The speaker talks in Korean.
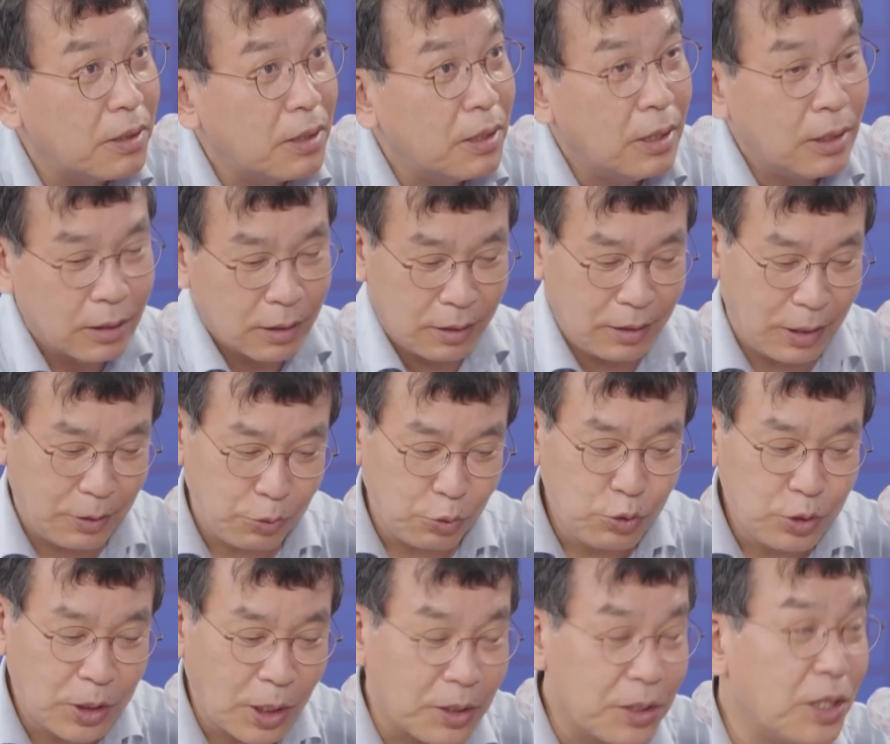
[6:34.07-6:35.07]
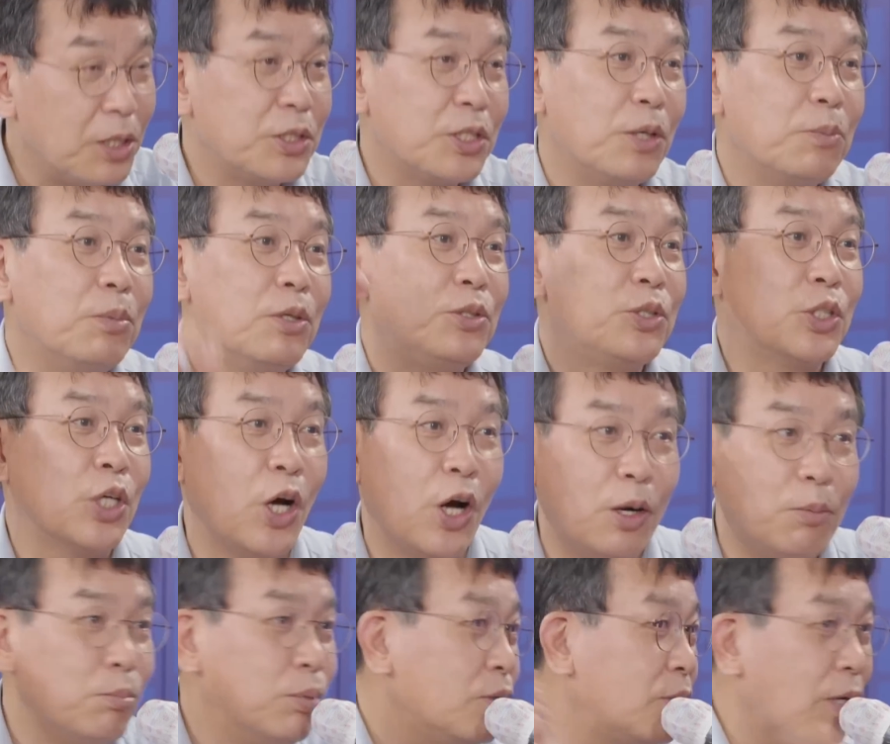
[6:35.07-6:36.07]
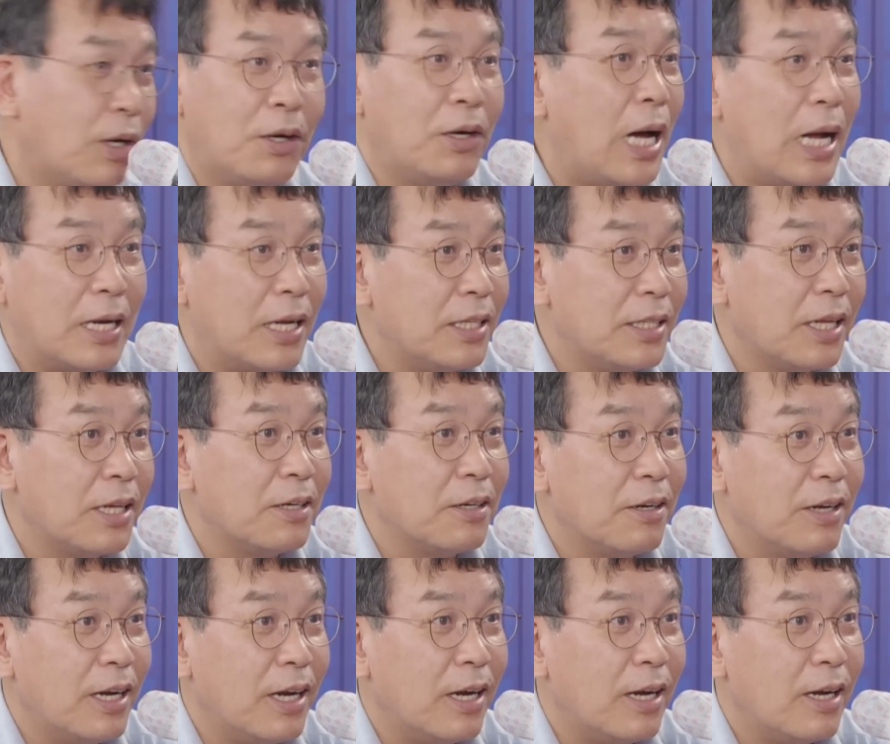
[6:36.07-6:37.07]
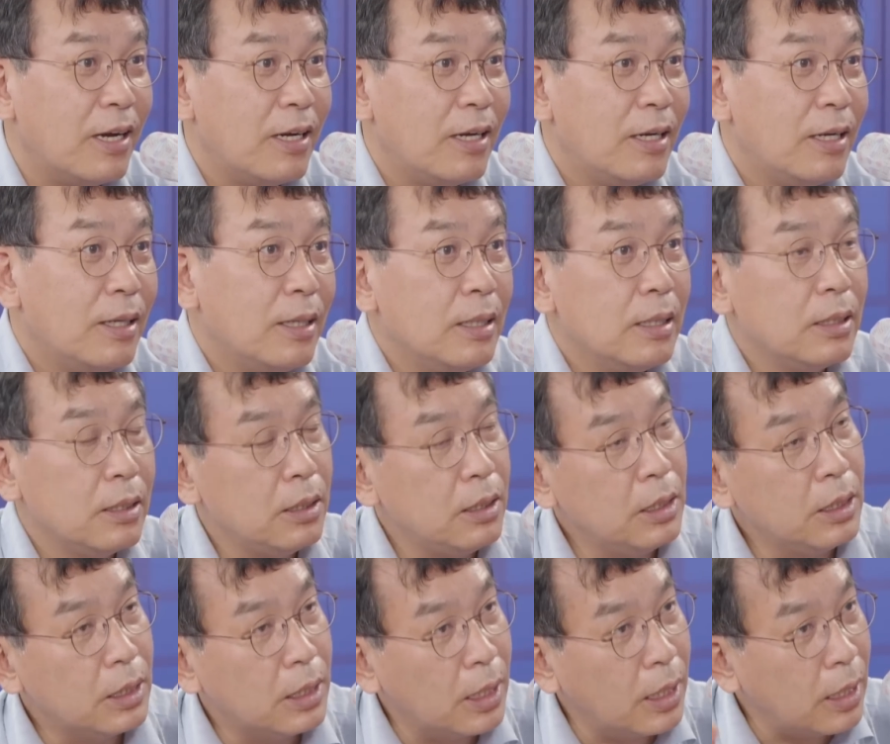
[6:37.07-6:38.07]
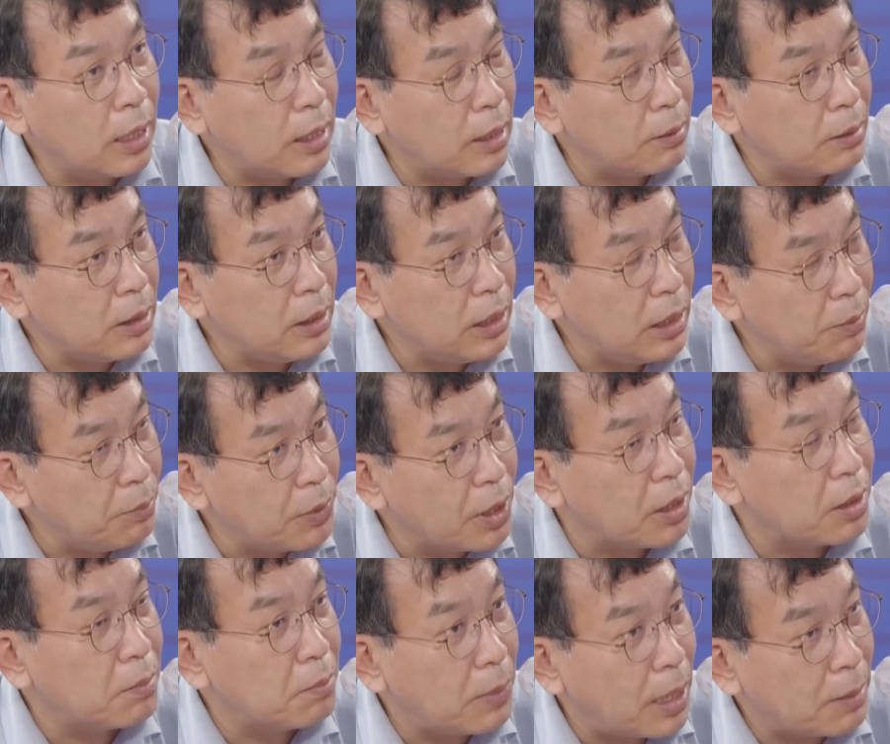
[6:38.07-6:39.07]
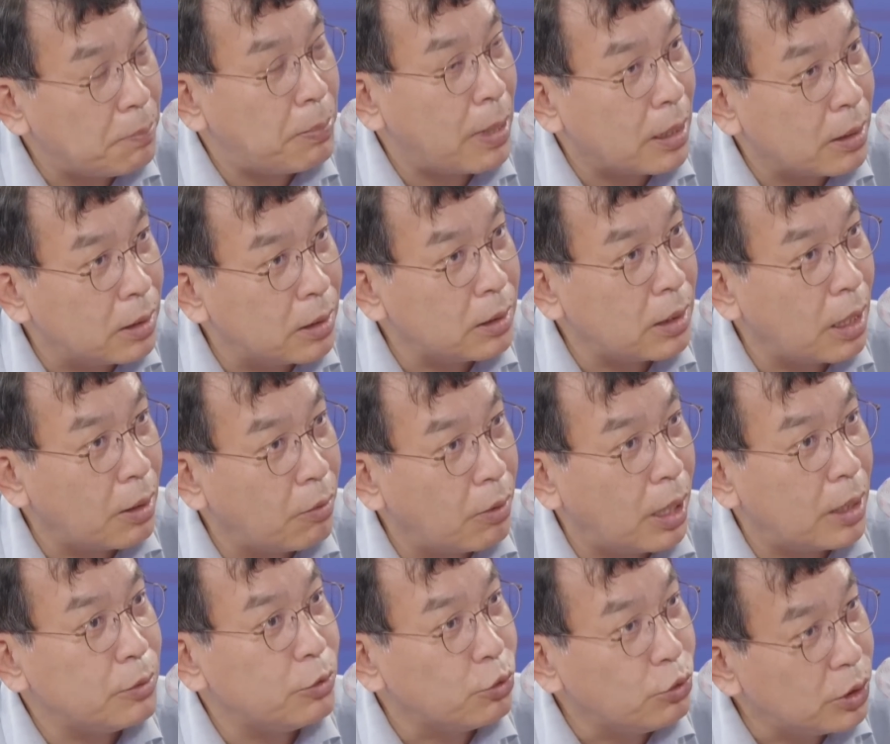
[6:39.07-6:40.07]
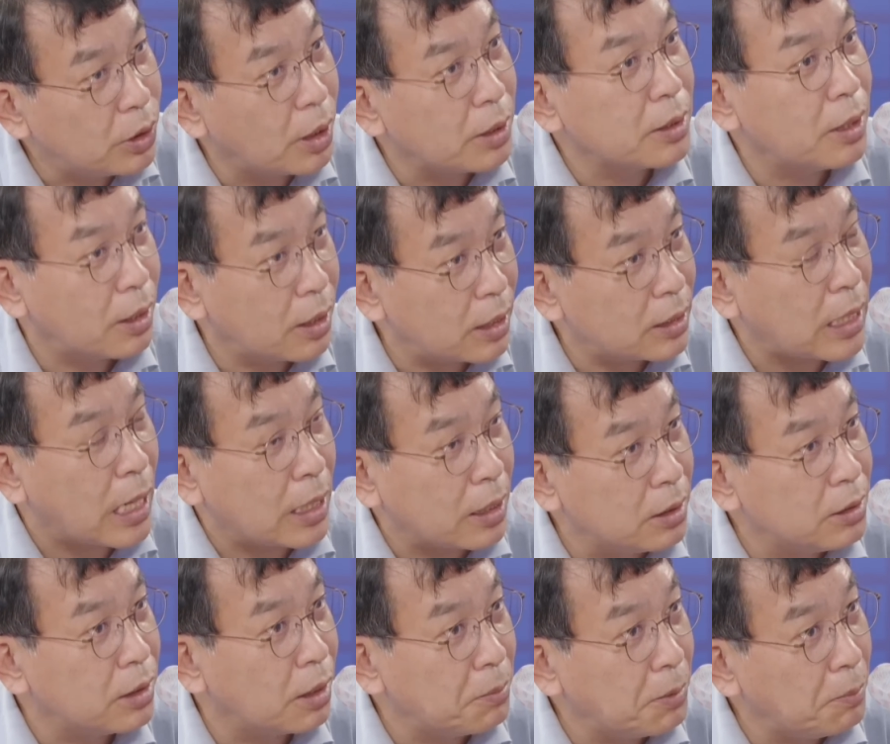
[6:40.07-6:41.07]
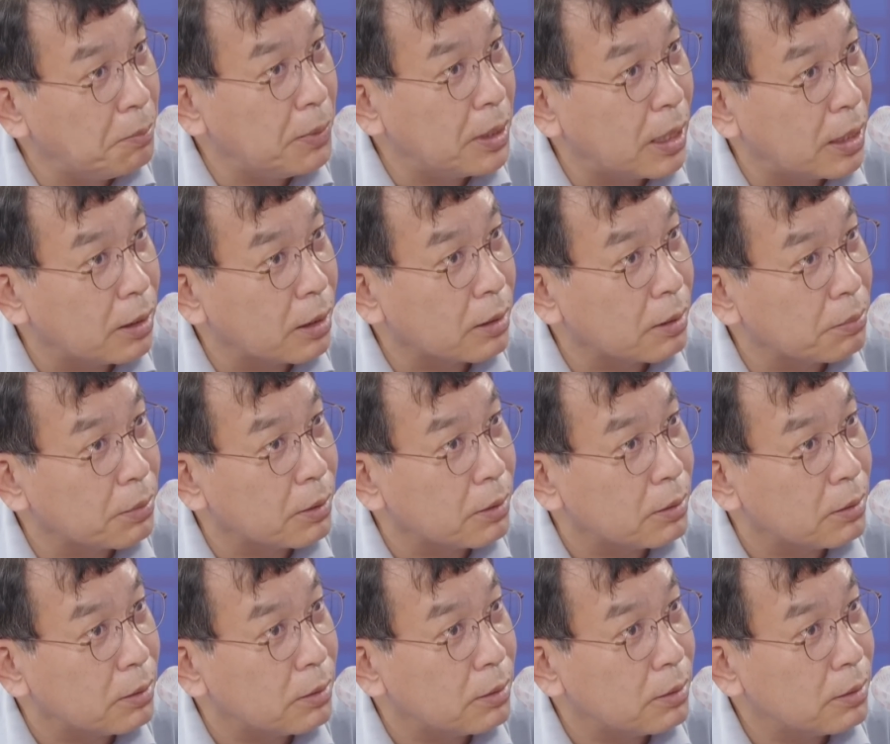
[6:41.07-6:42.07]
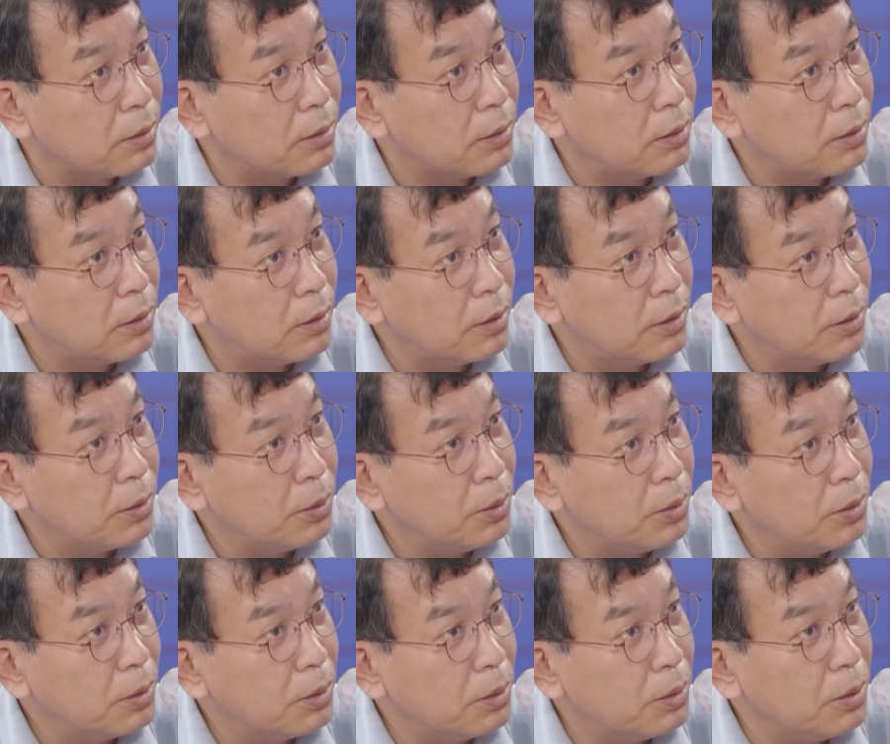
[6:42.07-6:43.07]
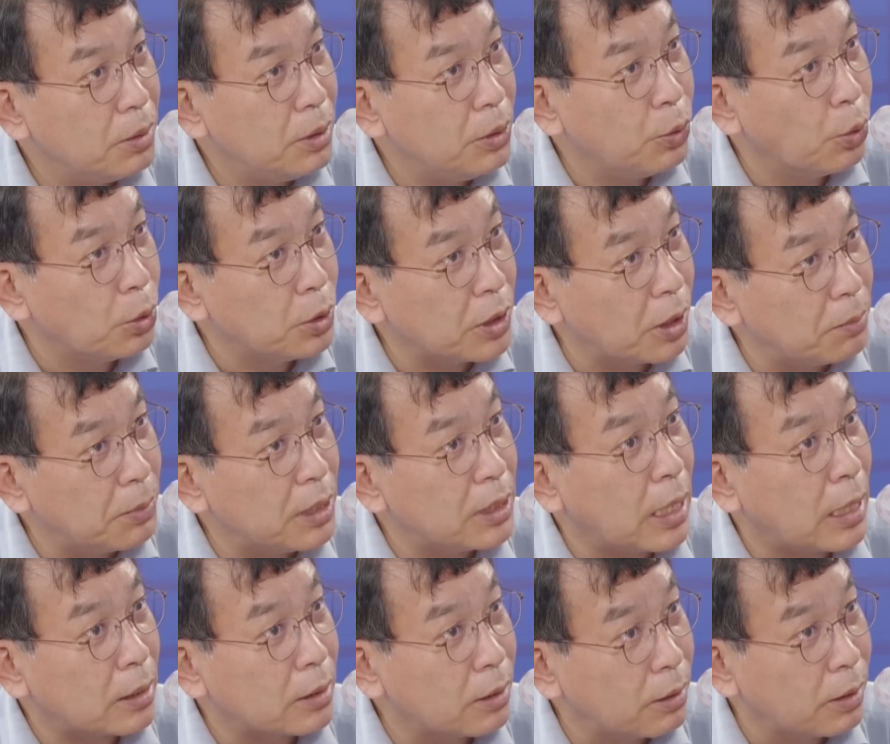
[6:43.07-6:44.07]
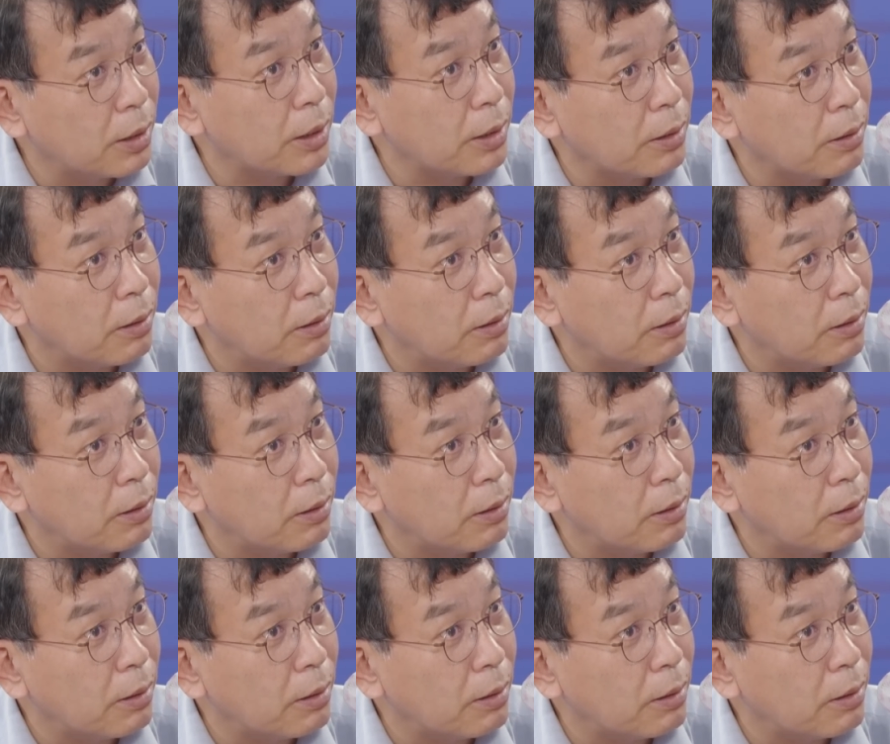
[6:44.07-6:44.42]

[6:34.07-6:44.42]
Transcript: 그런데 음. 윤석열 정부는 처음부터 안 한다는 거야. 네. 이게 이명박 박근혜와 윤석열의 다른 점입니다, 여러분. 음. 요점이 다른 거예요.